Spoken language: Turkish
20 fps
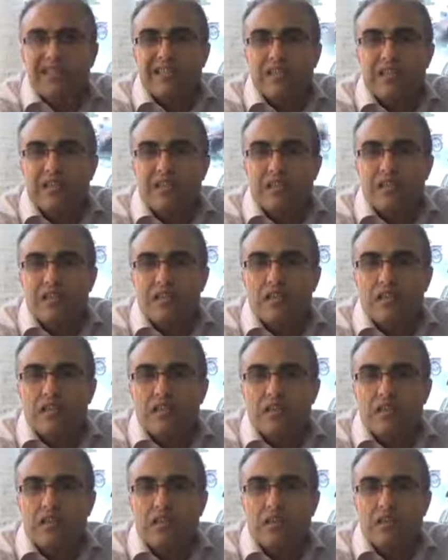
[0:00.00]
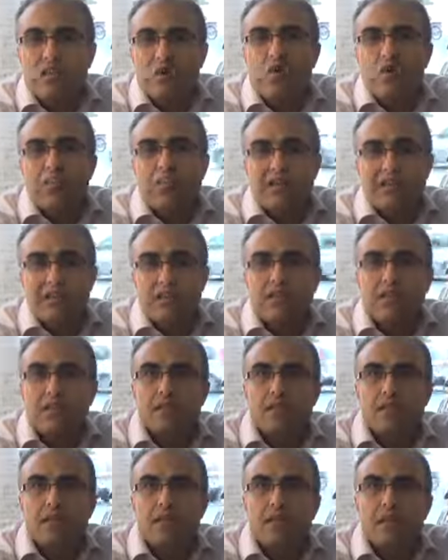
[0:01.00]
kazananı e, olmaz.
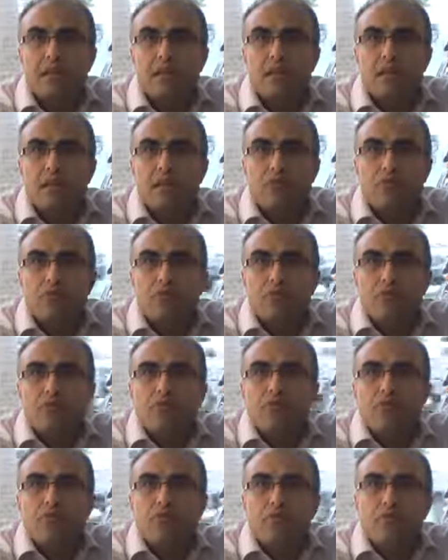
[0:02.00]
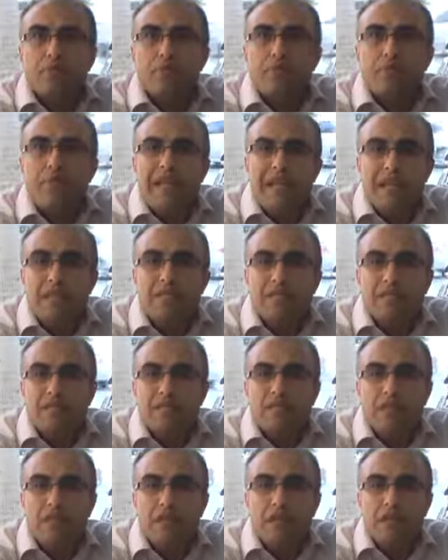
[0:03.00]
Bunu bilen bir
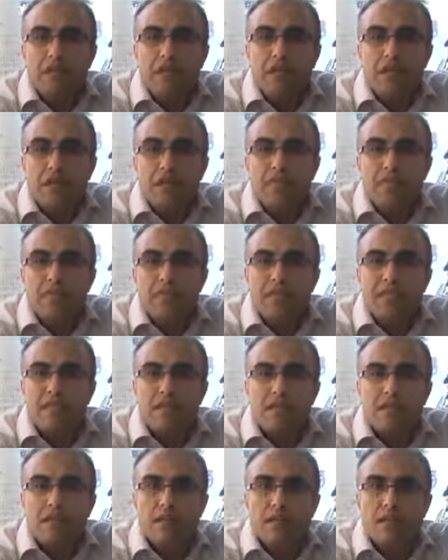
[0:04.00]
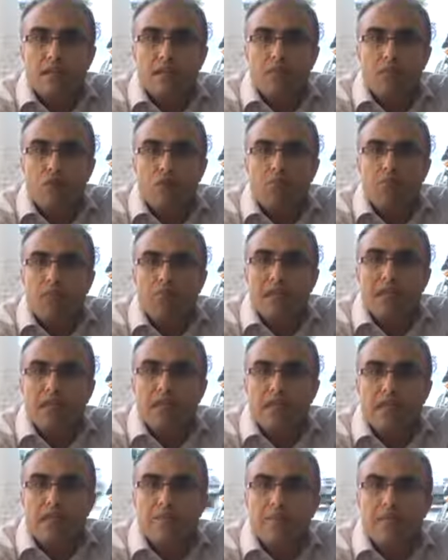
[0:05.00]
insan olarak biz e, 11
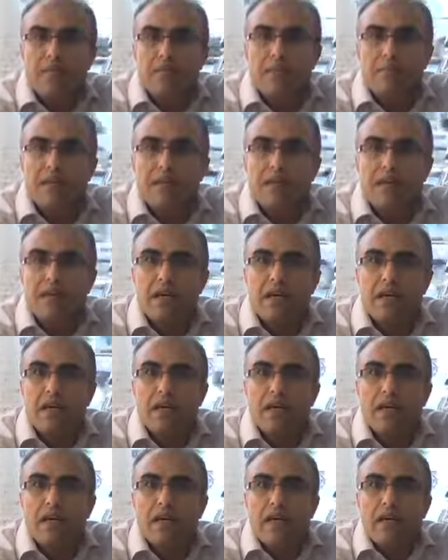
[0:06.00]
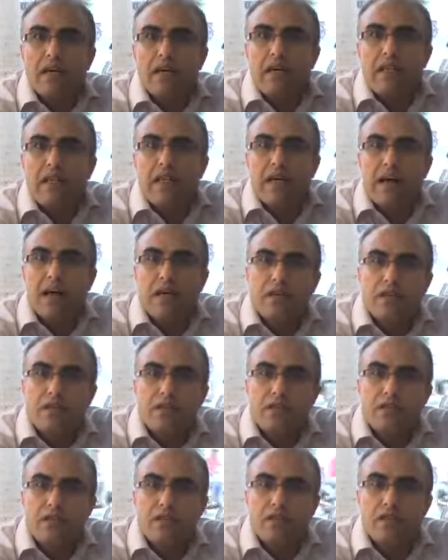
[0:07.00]
Mayıs'taki patlamada
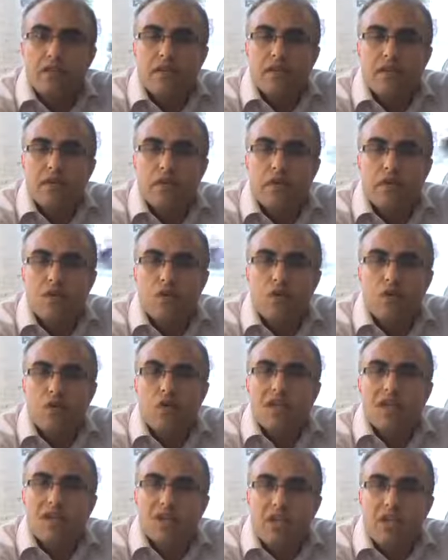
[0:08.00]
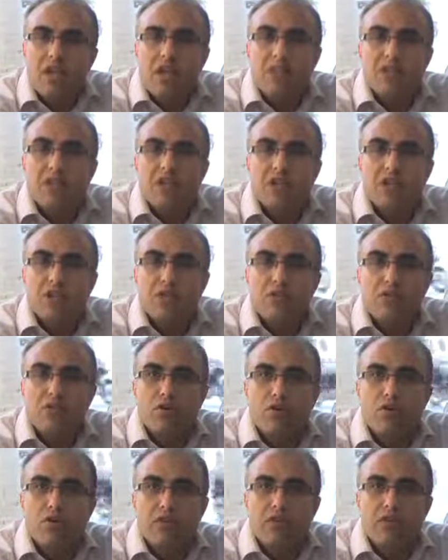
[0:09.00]
Reyhanlı'daki e, o yaşanan vahşeti
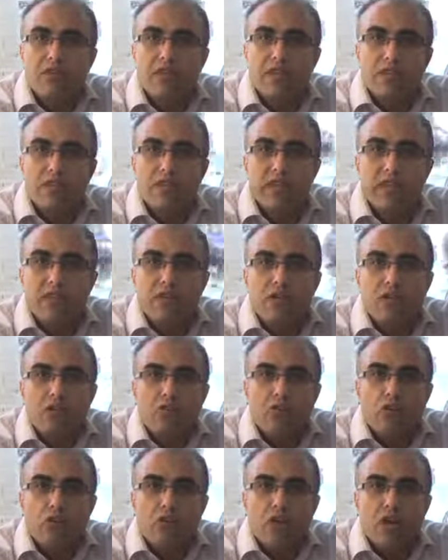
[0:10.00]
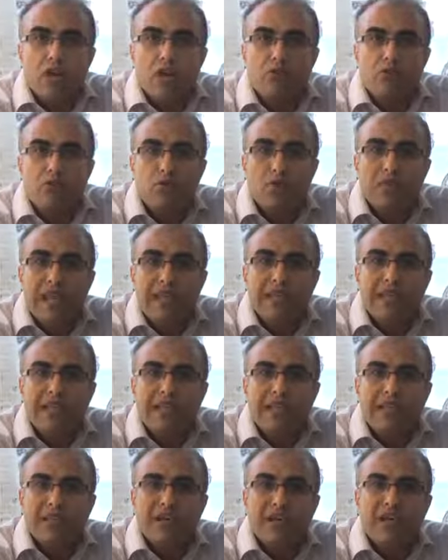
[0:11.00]
gördüğümüzde çok daha
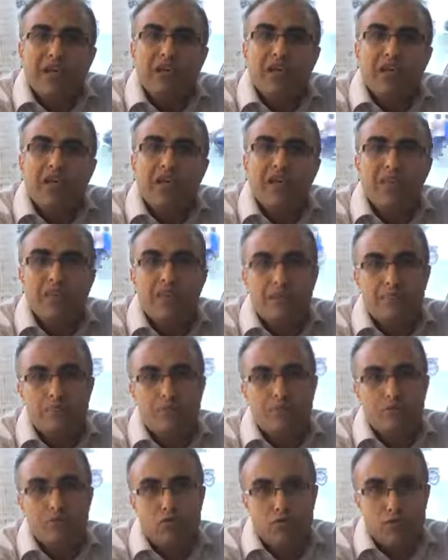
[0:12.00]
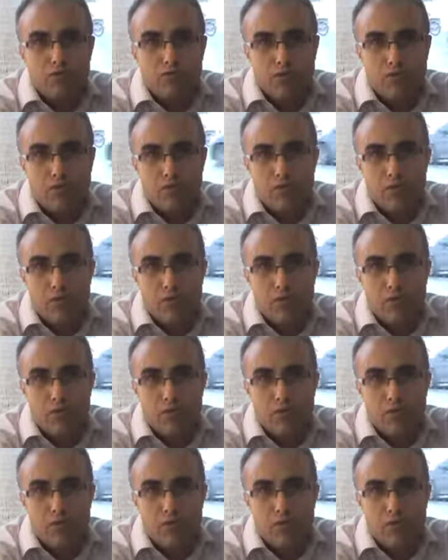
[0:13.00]
büyüklerinin yaşanacağını tahmin ediyoruz.